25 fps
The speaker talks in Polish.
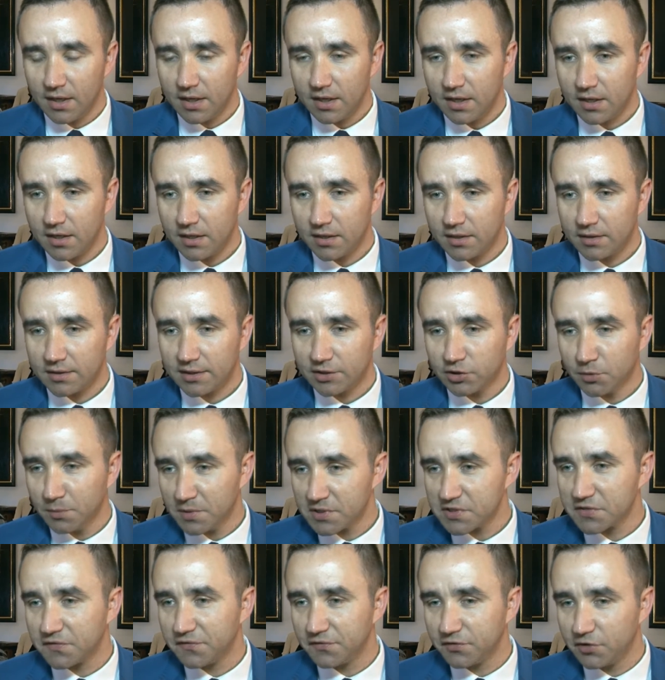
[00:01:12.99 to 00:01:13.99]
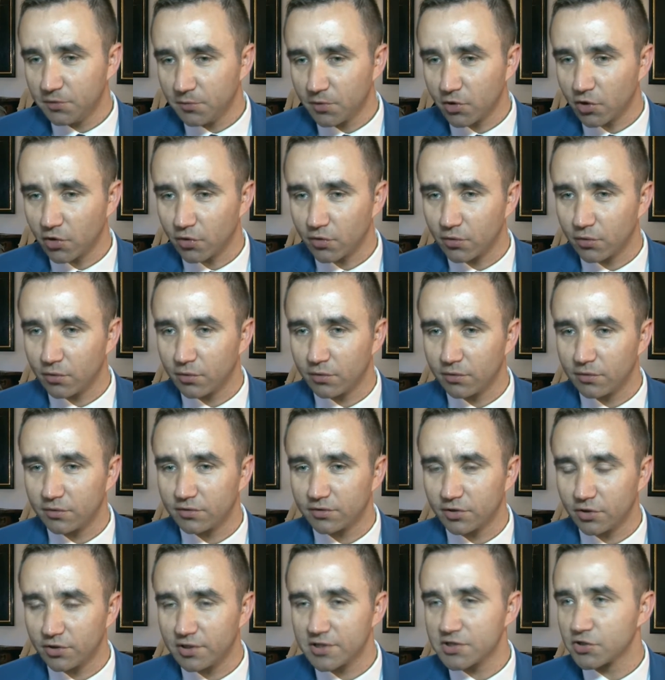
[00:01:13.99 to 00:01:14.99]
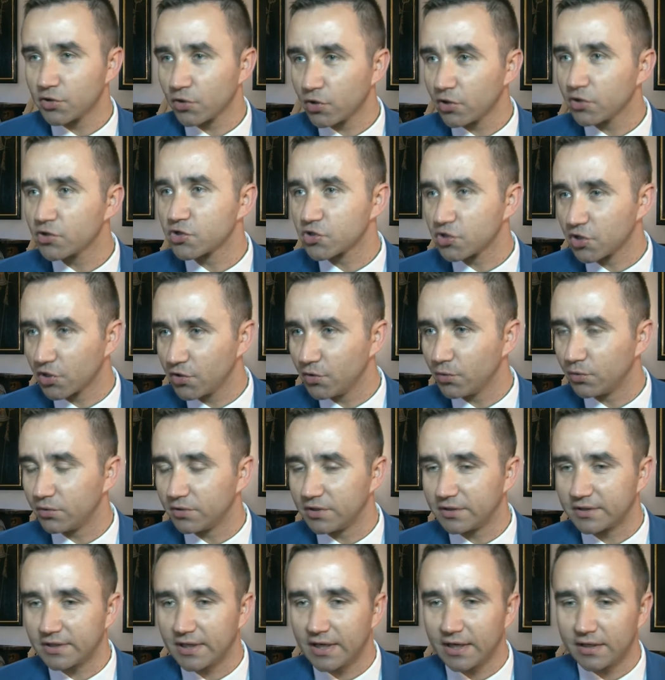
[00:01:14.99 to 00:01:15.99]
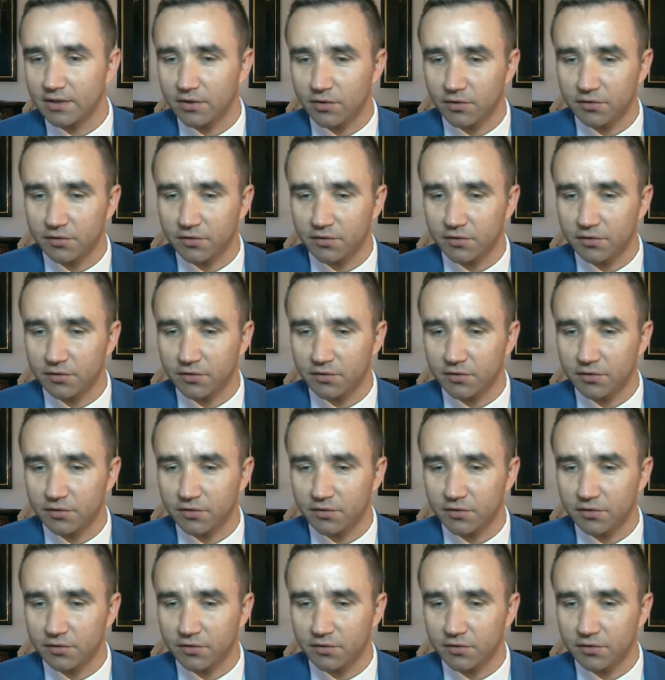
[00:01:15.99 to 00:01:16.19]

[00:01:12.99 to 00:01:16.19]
E, natomiast w tym roku, no jest to rok szczególny, tak?